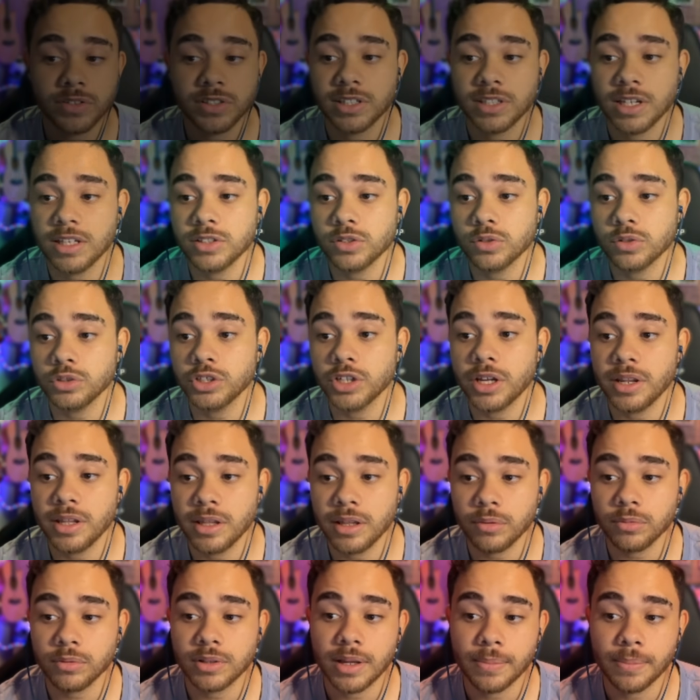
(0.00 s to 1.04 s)
vocês
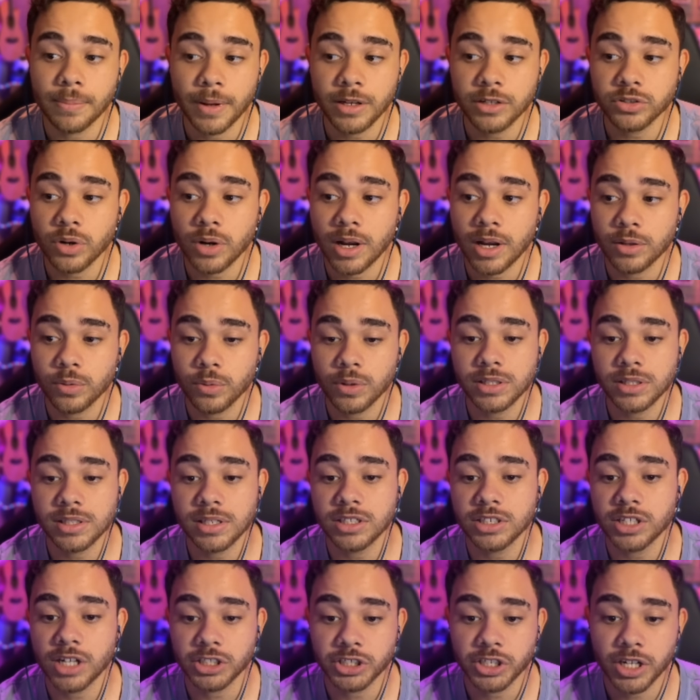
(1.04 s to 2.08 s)
sugeriram também jogadores
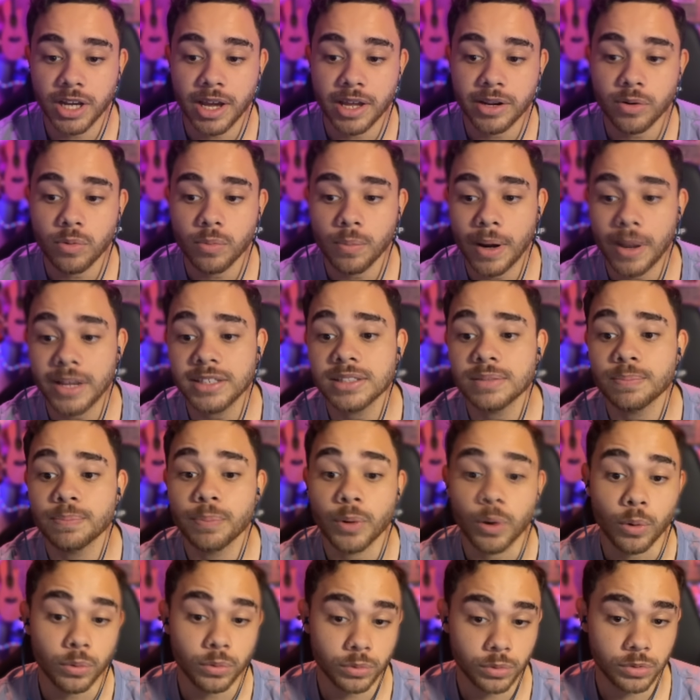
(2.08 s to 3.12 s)
que já chegariam mais
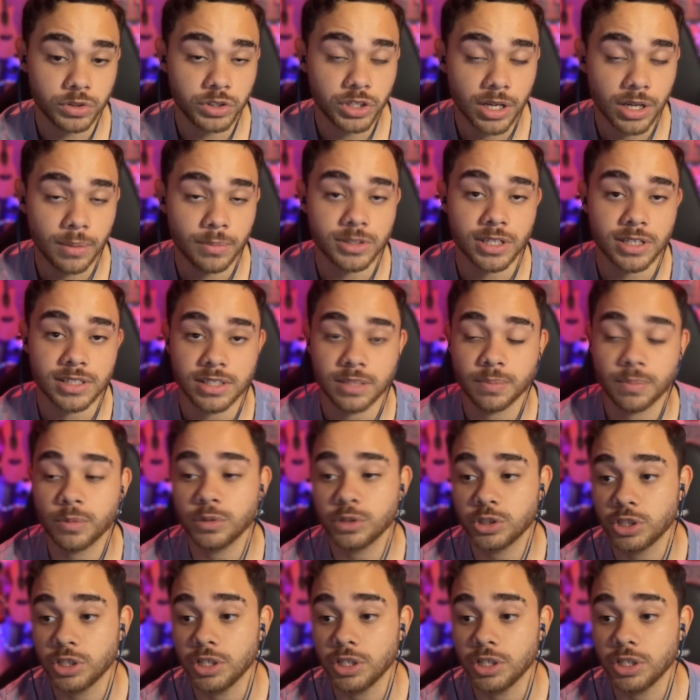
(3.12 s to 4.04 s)
prontos, digamos assim, para o